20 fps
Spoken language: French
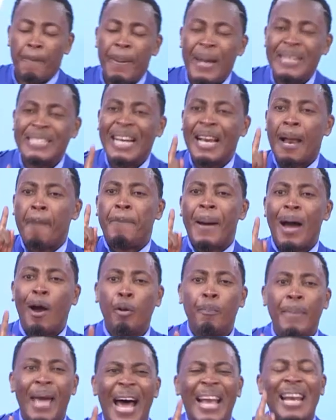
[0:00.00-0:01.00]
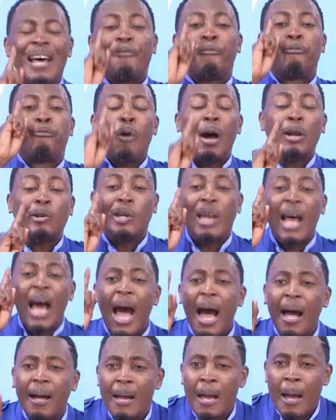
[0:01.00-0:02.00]
pas dit à la parole, mais à la voix de
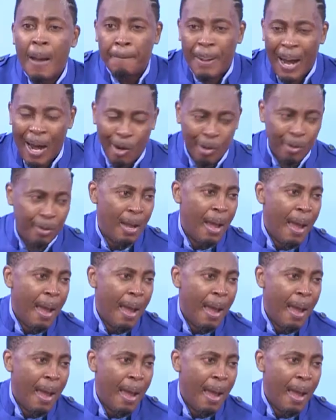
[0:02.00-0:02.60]
la parole.